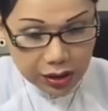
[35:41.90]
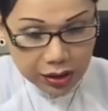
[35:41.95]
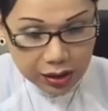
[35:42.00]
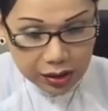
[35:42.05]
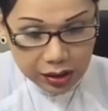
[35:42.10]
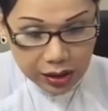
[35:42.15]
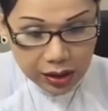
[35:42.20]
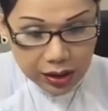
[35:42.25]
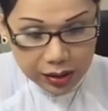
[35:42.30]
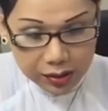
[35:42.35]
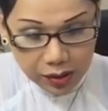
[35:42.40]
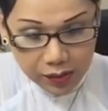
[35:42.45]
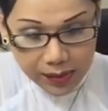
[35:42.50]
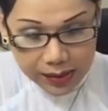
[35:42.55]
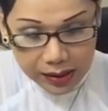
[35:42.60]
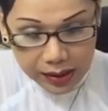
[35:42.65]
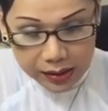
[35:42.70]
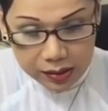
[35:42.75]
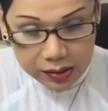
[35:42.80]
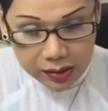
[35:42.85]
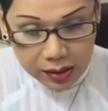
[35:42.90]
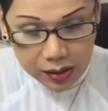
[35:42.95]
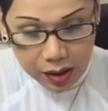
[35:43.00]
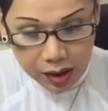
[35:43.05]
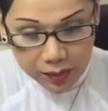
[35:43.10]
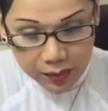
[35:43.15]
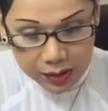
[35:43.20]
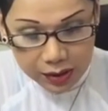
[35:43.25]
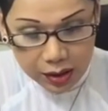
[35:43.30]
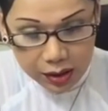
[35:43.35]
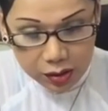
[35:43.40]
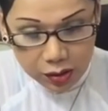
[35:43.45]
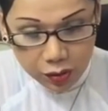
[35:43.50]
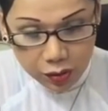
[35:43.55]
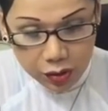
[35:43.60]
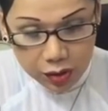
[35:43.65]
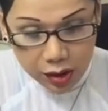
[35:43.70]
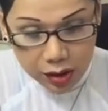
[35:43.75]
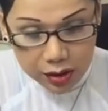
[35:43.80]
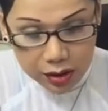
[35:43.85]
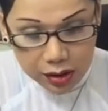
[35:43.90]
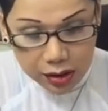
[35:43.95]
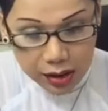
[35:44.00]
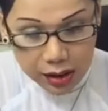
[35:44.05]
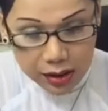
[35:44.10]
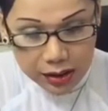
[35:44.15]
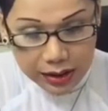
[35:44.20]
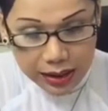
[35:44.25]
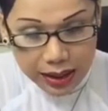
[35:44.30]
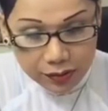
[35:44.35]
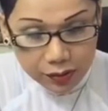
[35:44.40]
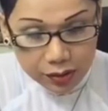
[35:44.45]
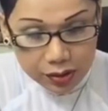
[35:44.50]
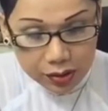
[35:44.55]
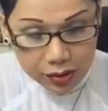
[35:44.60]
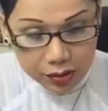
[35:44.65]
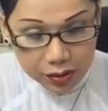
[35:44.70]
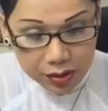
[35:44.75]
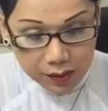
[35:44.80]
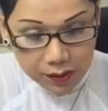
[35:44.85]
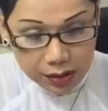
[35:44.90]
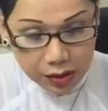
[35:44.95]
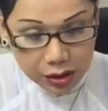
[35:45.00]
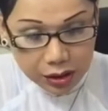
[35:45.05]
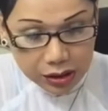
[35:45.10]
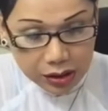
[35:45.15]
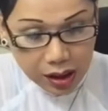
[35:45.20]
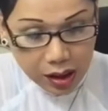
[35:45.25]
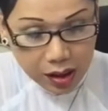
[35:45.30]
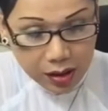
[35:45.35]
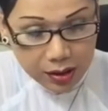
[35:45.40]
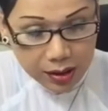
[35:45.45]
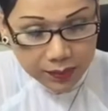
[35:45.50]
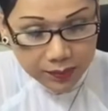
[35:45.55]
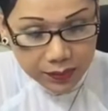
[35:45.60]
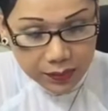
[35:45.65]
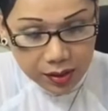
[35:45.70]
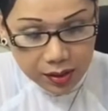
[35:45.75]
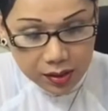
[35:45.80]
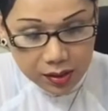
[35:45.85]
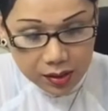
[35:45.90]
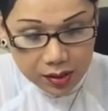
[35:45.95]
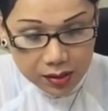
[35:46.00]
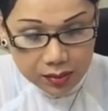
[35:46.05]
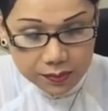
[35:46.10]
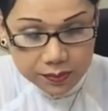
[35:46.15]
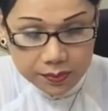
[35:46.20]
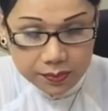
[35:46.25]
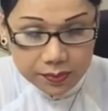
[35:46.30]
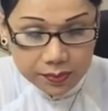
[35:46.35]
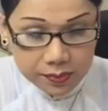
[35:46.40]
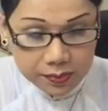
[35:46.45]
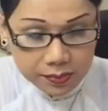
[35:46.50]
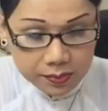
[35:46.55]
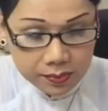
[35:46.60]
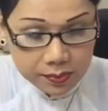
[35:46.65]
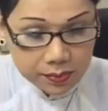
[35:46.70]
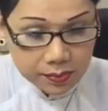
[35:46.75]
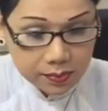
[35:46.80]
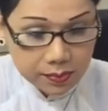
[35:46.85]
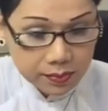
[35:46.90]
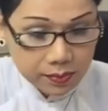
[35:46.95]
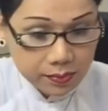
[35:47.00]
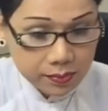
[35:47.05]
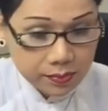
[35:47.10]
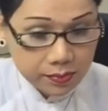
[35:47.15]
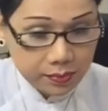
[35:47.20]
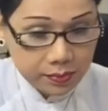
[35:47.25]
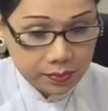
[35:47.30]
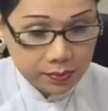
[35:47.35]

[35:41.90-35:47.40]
chị vấn đề là kêu bằng là đưa lên bây giờ tụi nó vấn đề là giàu nó chửi nhưng mà nó sợ lắm chị ơi. Ừ. Ừ.